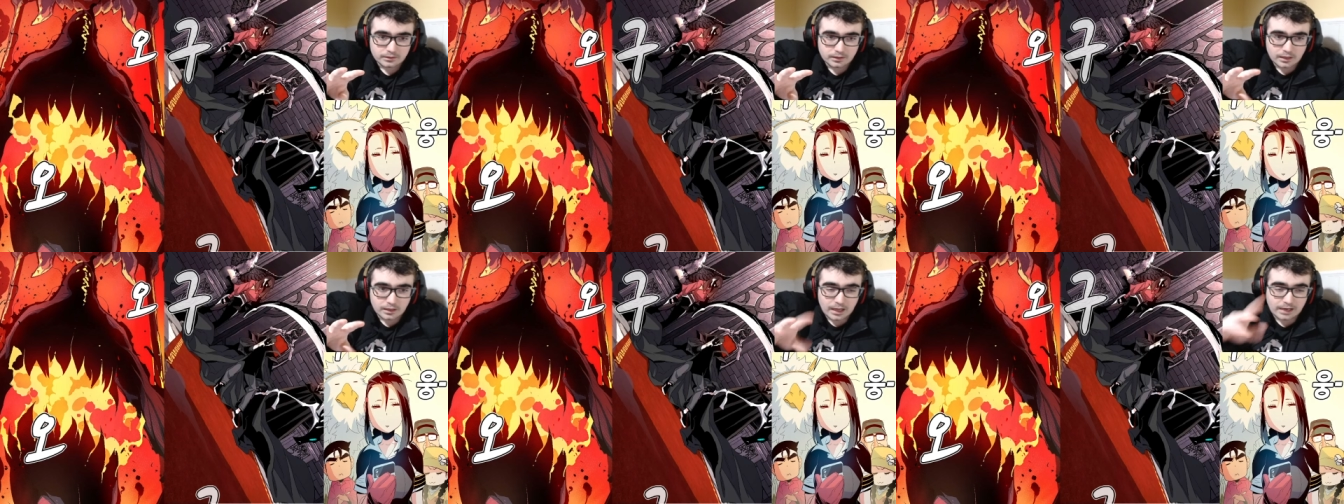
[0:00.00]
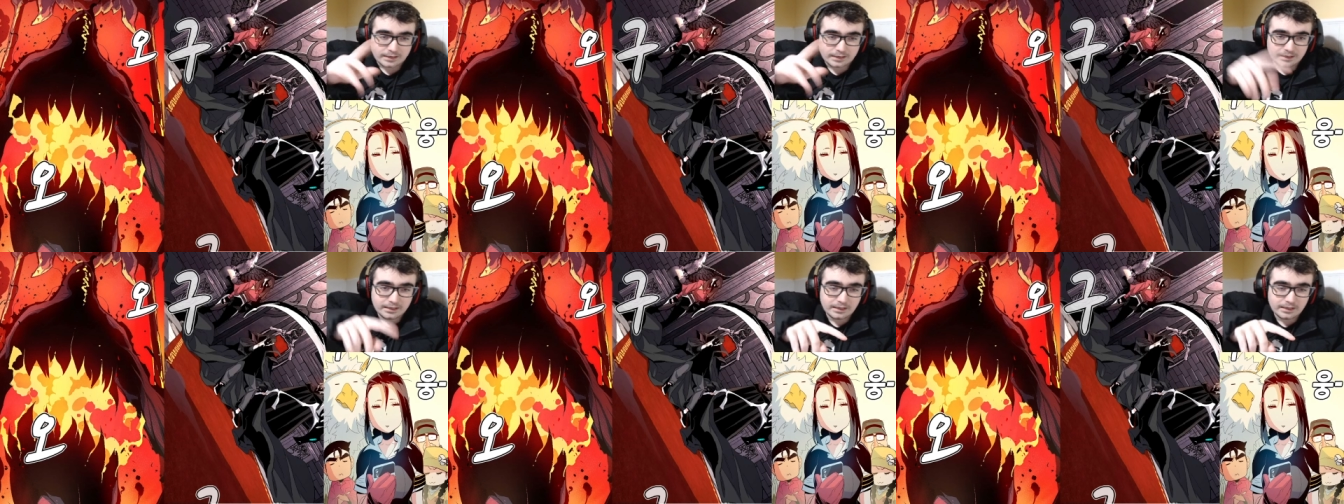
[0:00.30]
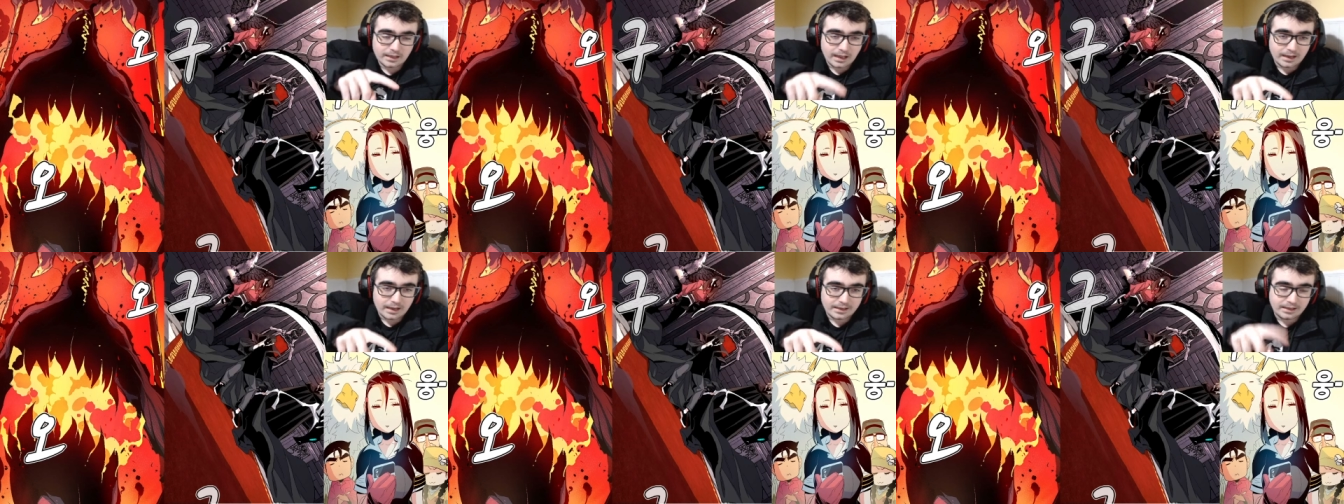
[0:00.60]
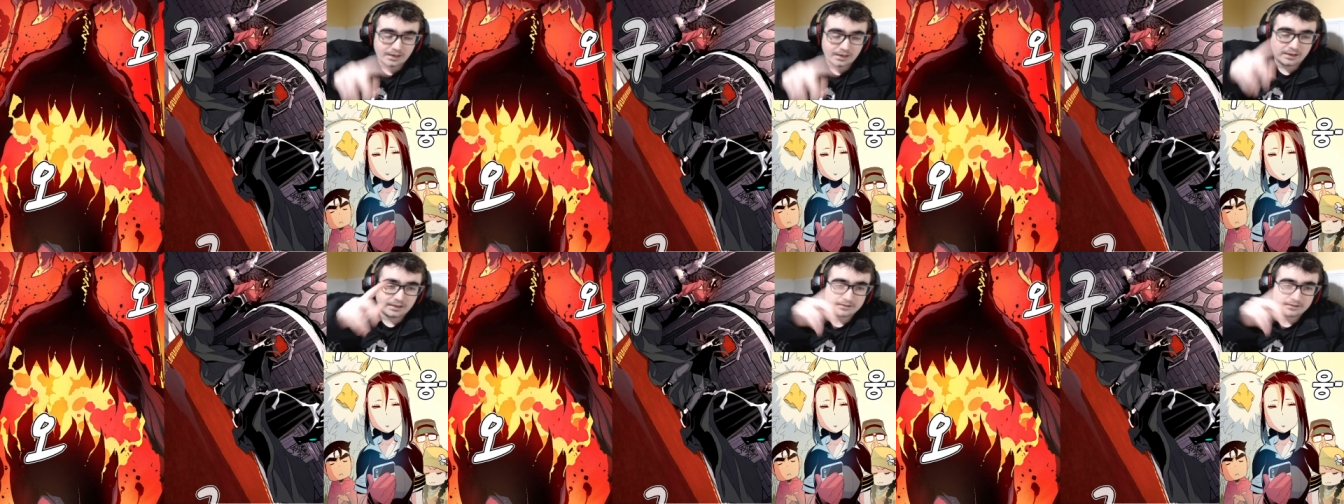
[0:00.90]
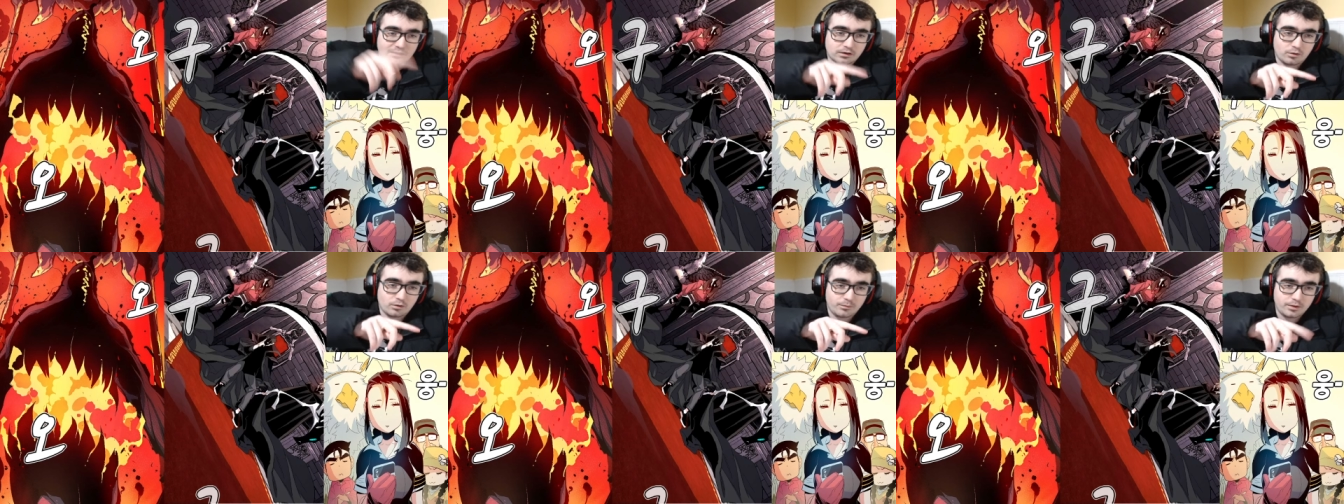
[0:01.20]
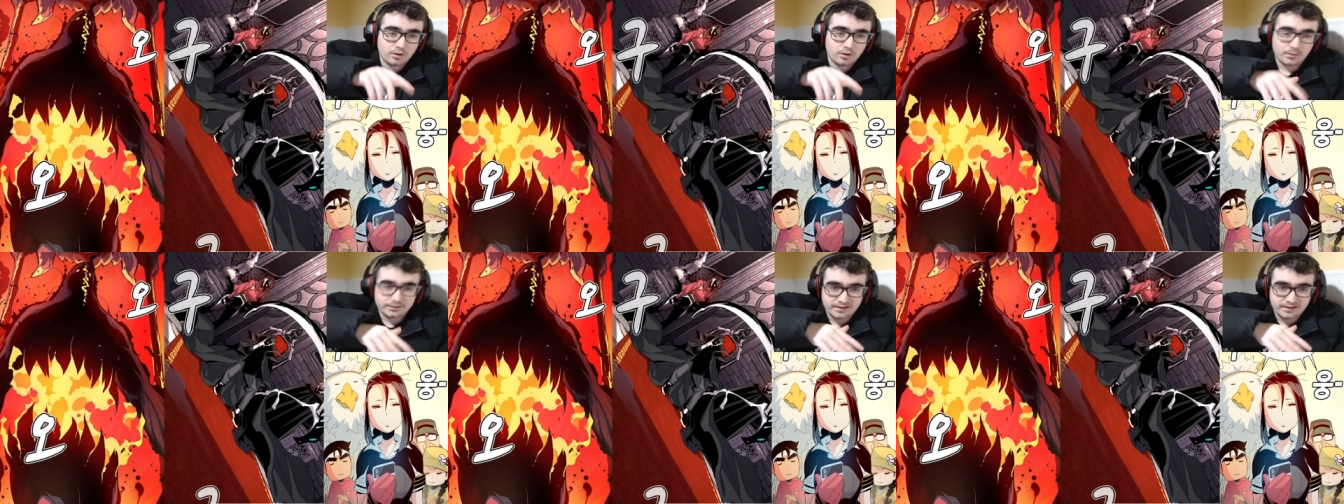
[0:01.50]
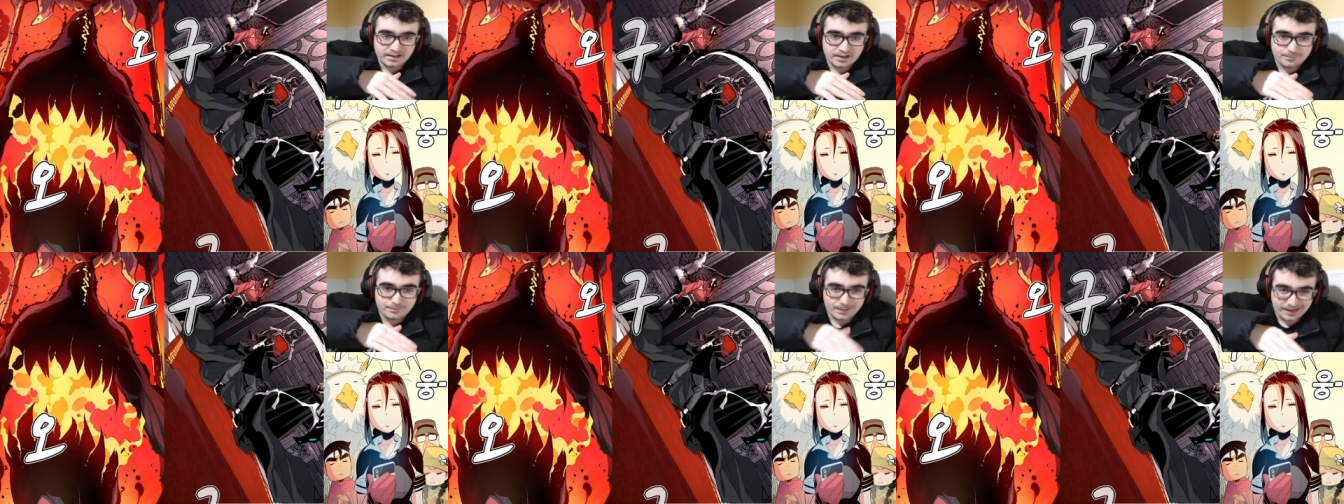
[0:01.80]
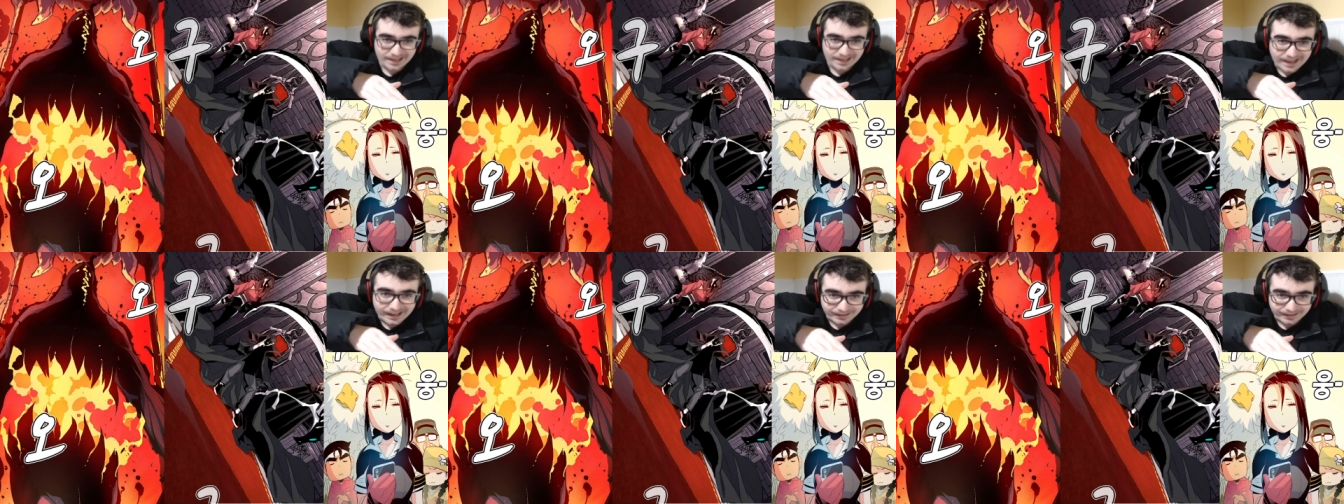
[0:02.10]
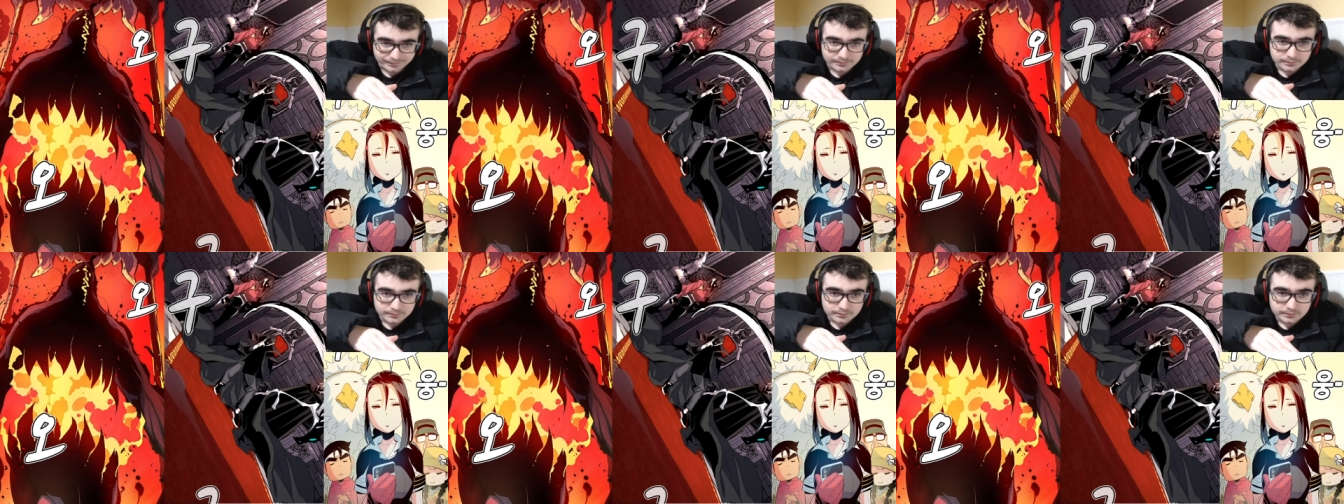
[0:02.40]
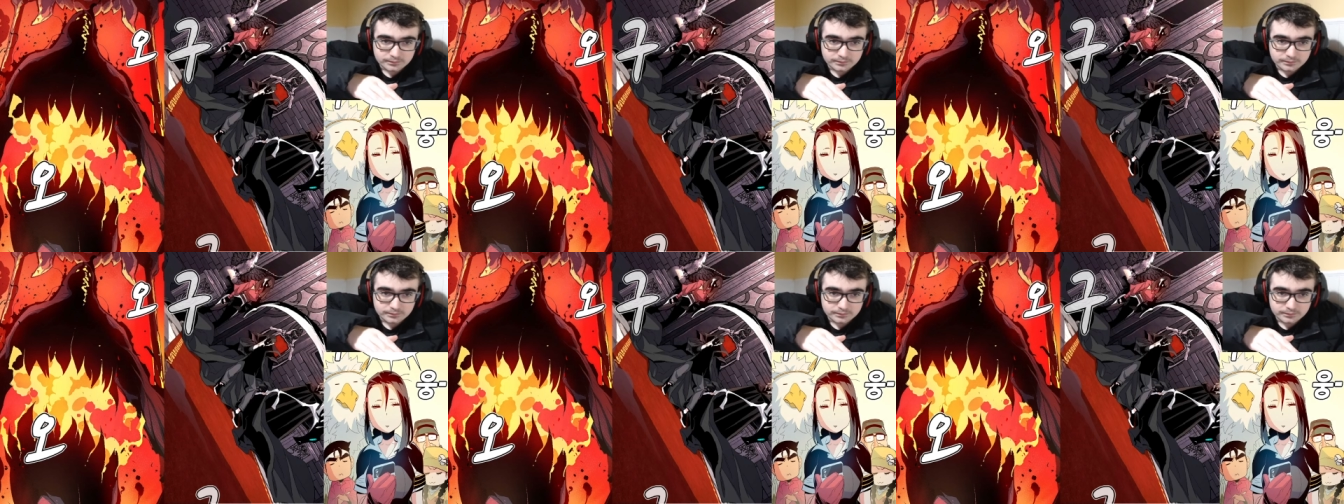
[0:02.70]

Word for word: Aquí, quien quiera estar conmigo va a tener que pelear.